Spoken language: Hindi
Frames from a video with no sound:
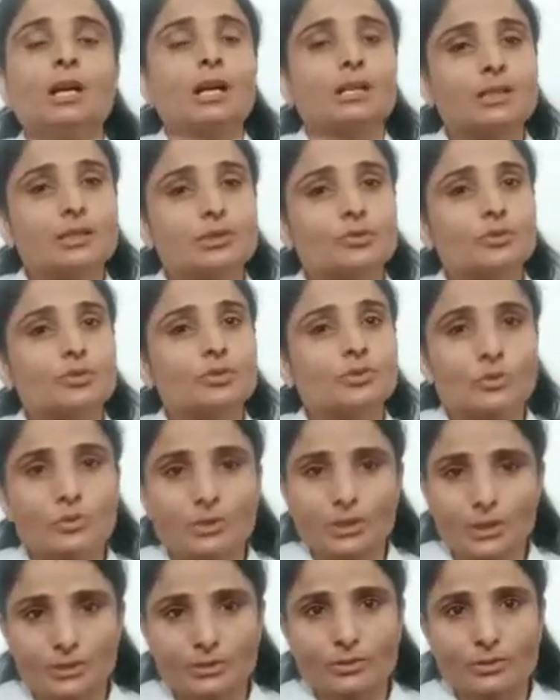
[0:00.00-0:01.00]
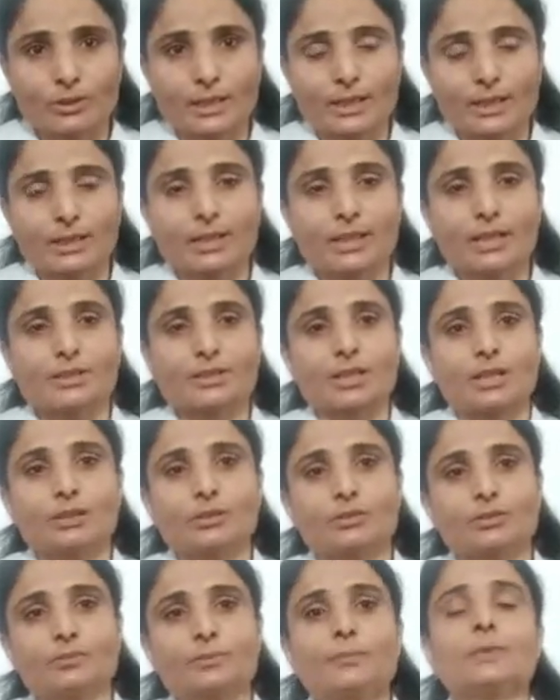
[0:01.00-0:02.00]
अगर उसको कंट्रोल ना किया जाए
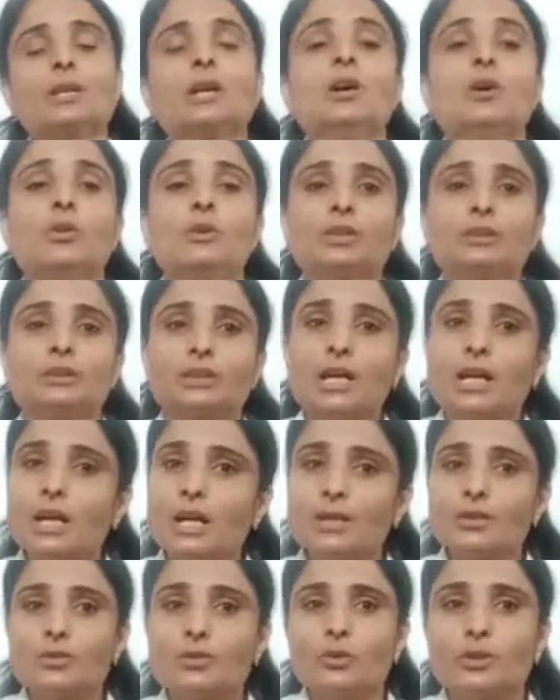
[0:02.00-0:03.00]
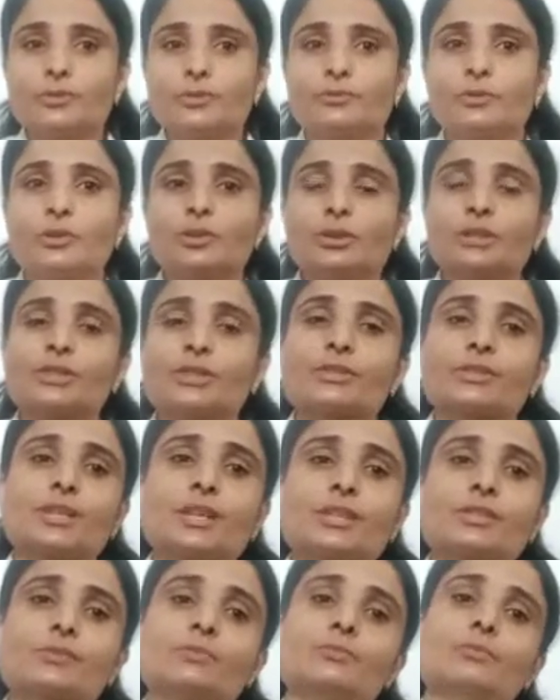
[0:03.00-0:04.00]
तो और थर्ड और फोर्थ
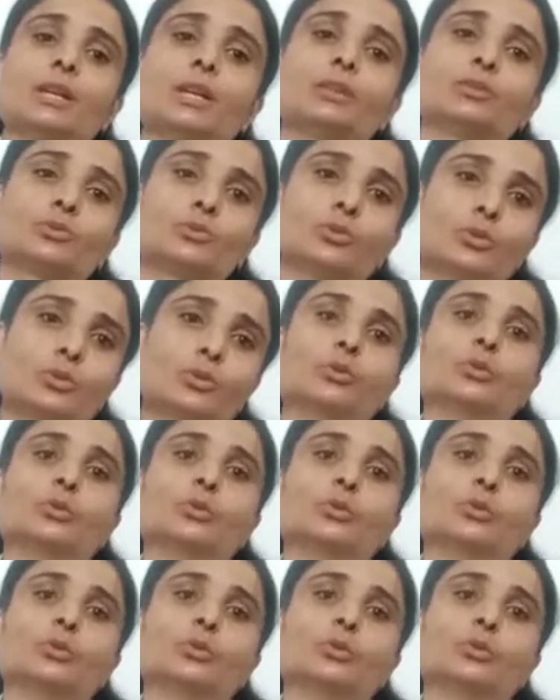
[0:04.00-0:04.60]
स्टेज में तो